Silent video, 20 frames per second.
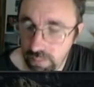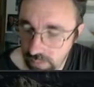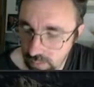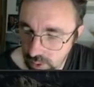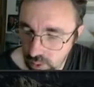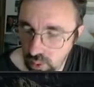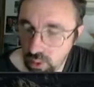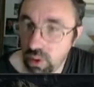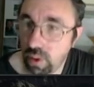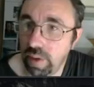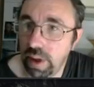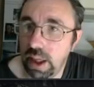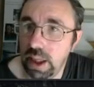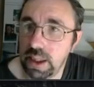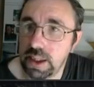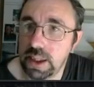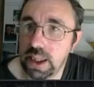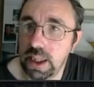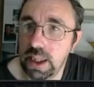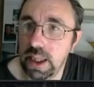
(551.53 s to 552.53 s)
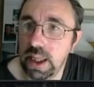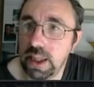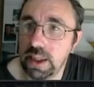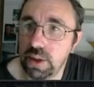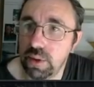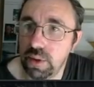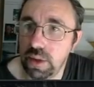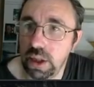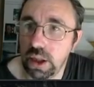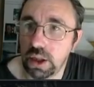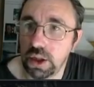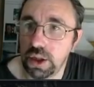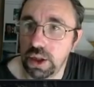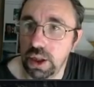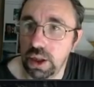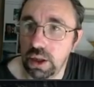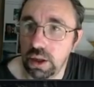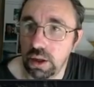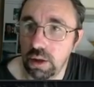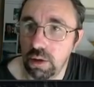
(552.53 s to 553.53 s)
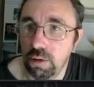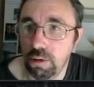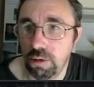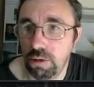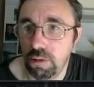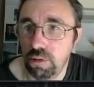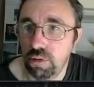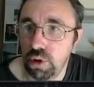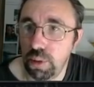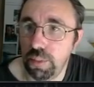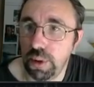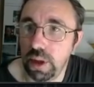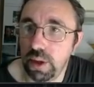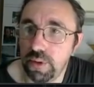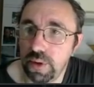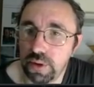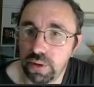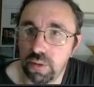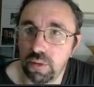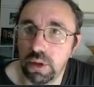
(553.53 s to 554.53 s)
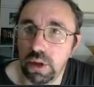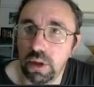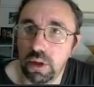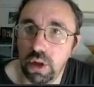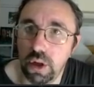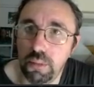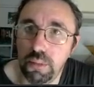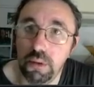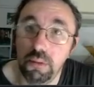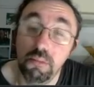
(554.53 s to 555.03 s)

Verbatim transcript: Donc on va installer, exécuter ArchD. Je vais prendre la version GitHub.